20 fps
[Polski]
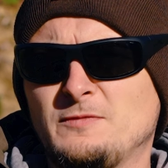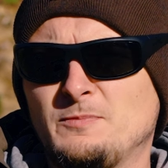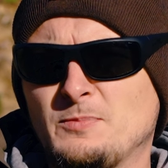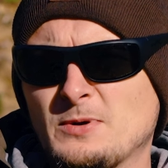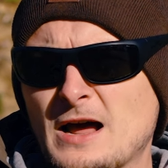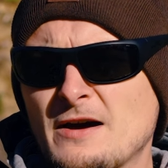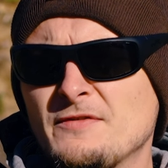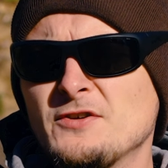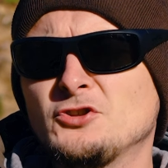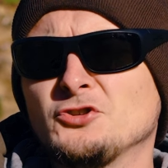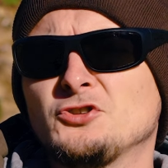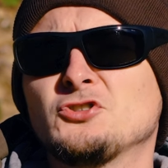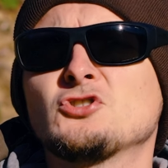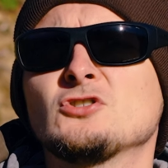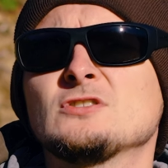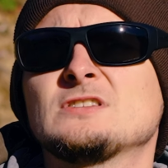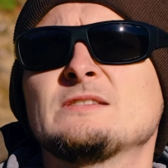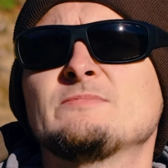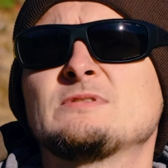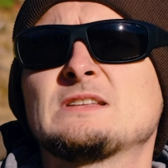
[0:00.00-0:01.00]
prawie
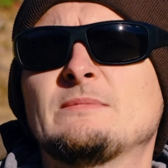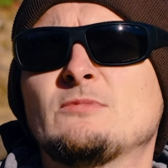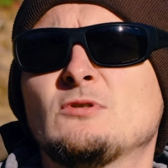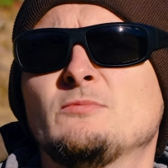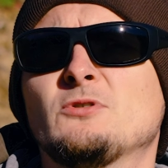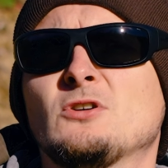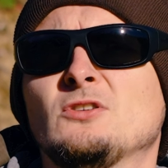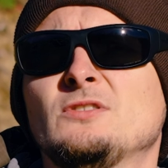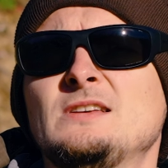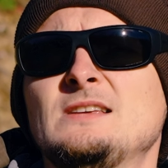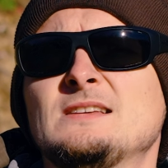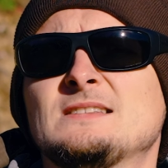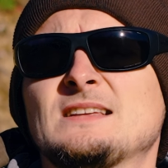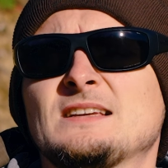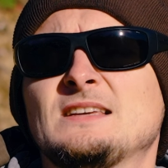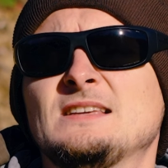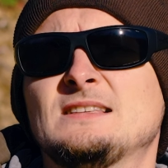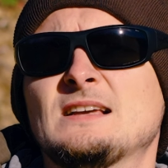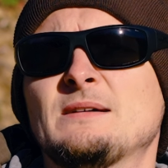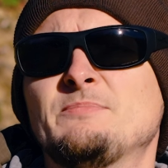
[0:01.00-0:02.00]
dotyczącym samobrony jest
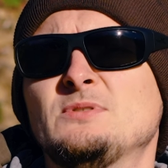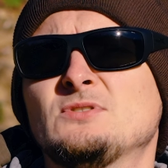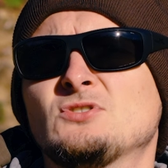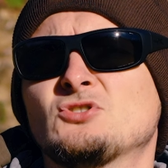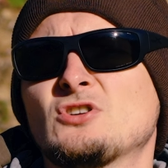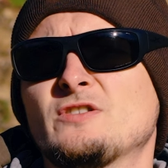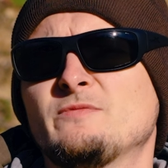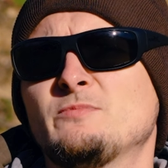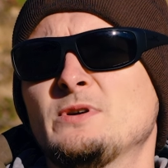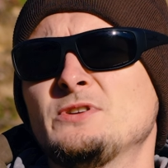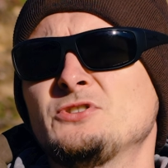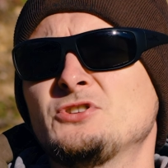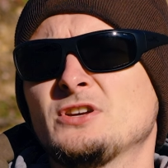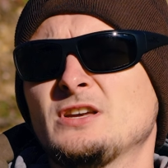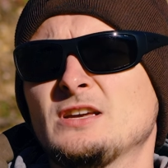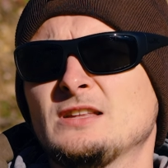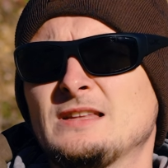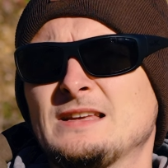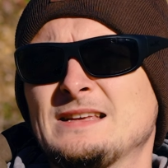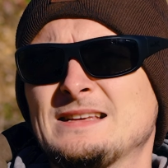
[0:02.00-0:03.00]
taki zapis, że w momencie,
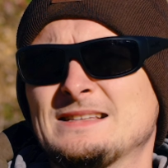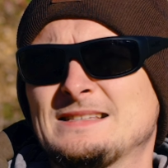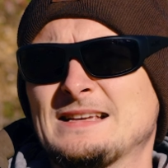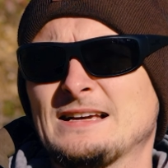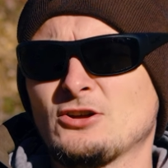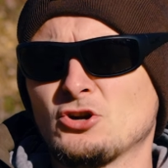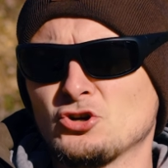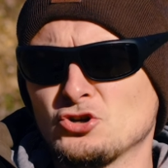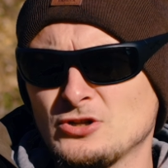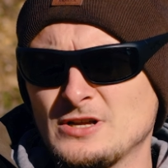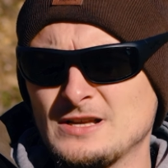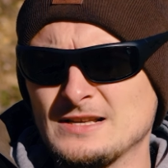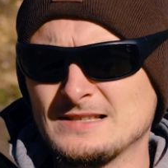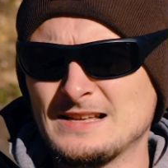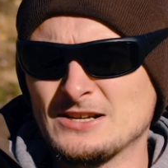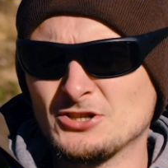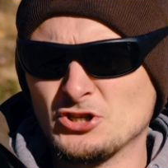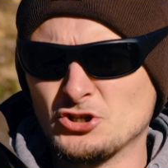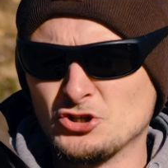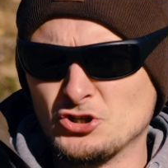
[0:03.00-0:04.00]
kiedy zagrożone jest
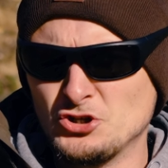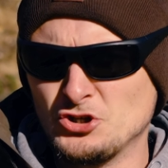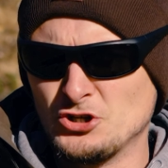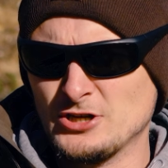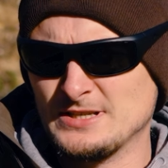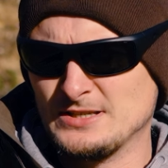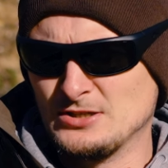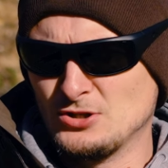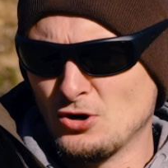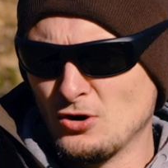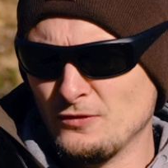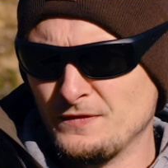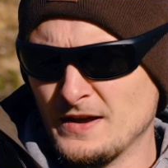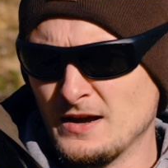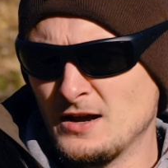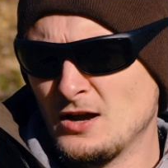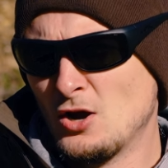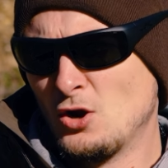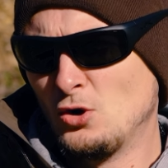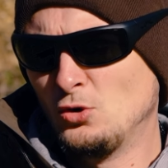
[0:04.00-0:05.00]
nasze życie,
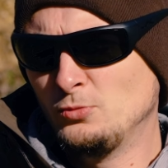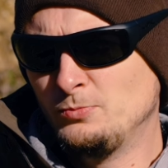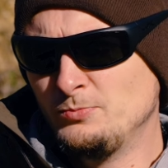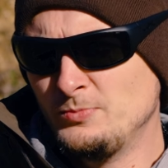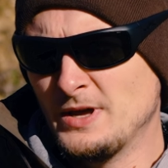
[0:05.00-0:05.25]
zdrowie lub